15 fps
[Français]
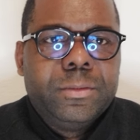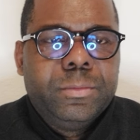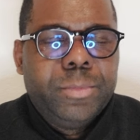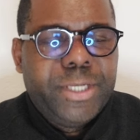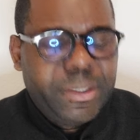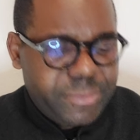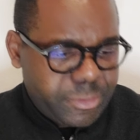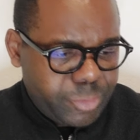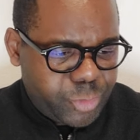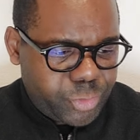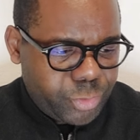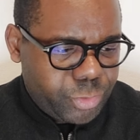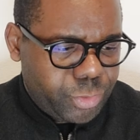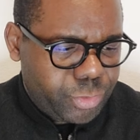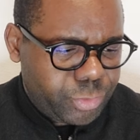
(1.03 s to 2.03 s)
Mesdames et
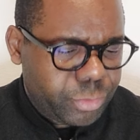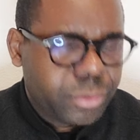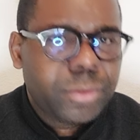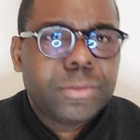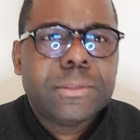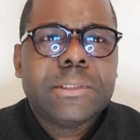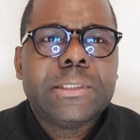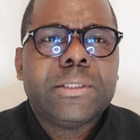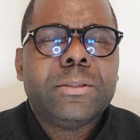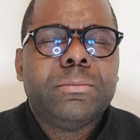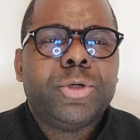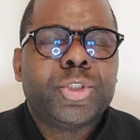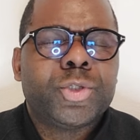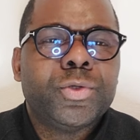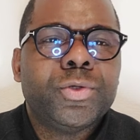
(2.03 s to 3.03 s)
messieurs,
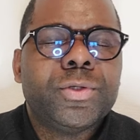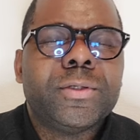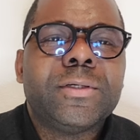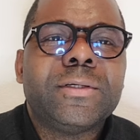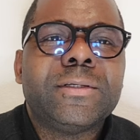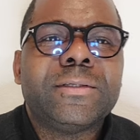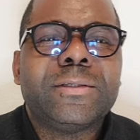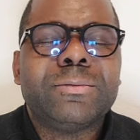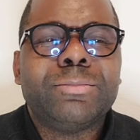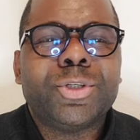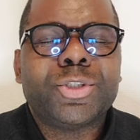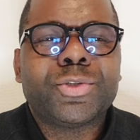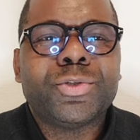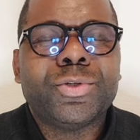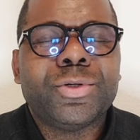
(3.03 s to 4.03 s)
bonjour,
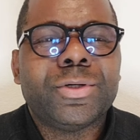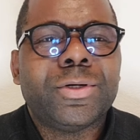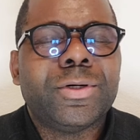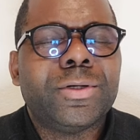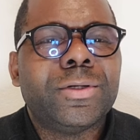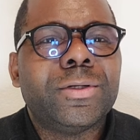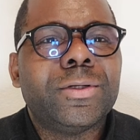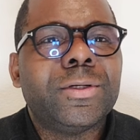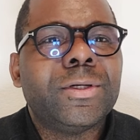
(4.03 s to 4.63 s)
bonjour.